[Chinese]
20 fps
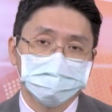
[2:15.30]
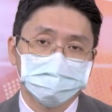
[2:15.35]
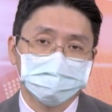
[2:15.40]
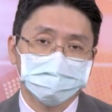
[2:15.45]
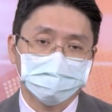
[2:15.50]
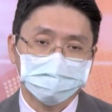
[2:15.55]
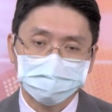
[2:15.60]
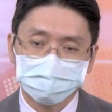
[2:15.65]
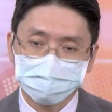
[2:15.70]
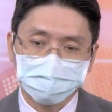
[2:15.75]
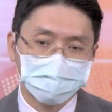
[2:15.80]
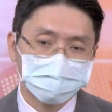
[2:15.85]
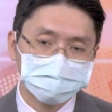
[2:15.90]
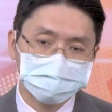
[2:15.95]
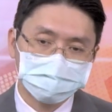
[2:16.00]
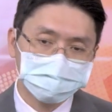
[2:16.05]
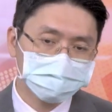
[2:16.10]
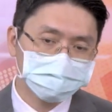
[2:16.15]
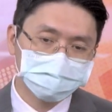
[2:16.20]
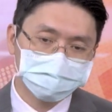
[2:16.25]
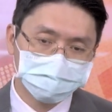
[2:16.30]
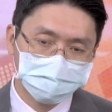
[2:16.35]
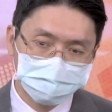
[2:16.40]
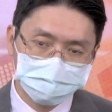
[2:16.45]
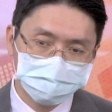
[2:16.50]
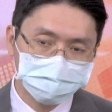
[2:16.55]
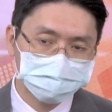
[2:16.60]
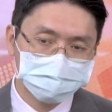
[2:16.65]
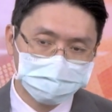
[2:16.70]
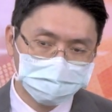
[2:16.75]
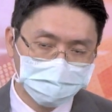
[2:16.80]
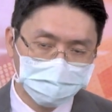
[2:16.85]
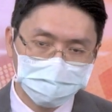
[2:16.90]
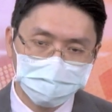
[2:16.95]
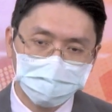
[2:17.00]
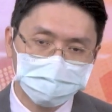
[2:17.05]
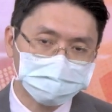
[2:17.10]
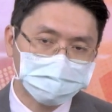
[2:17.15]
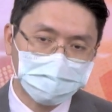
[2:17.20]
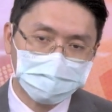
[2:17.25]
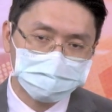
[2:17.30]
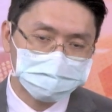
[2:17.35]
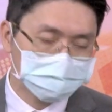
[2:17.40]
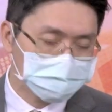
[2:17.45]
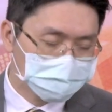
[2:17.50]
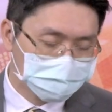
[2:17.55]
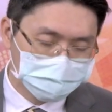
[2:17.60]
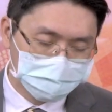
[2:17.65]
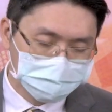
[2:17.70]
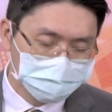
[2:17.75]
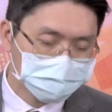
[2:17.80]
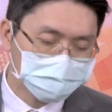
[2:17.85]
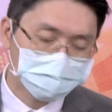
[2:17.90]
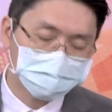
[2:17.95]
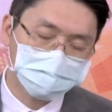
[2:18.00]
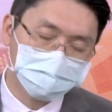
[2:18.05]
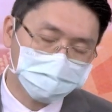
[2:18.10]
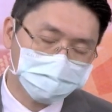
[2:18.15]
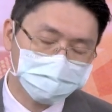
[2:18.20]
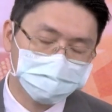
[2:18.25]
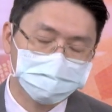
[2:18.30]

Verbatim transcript: 那一堆 I C 股全部什么茂达什么全部都跌，